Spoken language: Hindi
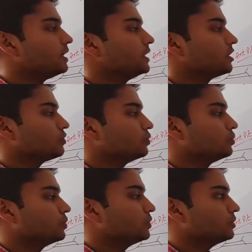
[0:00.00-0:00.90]
खाएगा वो
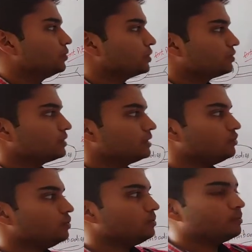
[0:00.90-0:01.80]
क्योंकि उसके
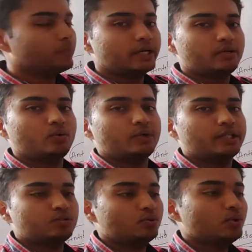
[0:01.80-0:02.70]
वो बर्न हो रहे
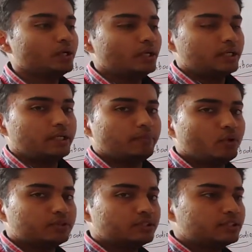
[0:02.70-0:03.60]
हैं जो
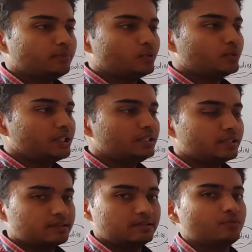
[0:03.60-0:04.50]
डिपॉजिट्स हैं प्रोटीन
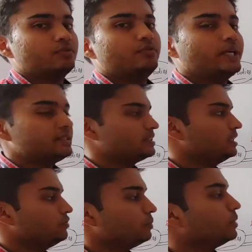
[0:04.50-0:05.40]
रिजर्व फैट्स
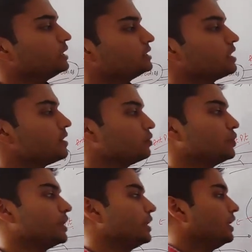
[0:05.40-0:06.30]
के वो बर्न ज़्यादा हो
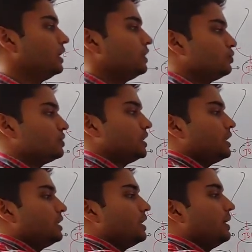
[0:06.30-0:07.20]
रहे हैं तो इसके
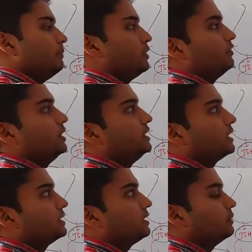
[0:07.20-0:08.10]
कारण हाइपरफेरिया
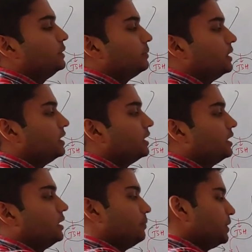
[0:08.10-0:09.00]
के साथ भी हमें
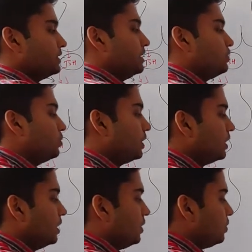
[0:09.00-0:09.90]
प्रेजेंट होगा
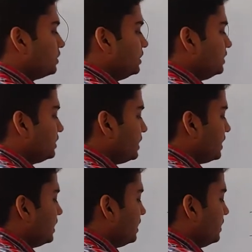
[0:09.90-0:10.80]
और तीसरा
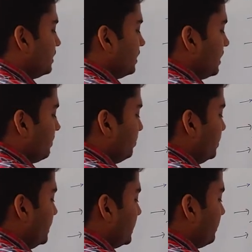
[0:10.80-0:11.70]

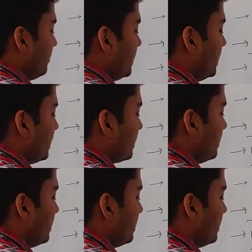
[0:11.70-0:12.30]
बी एम आर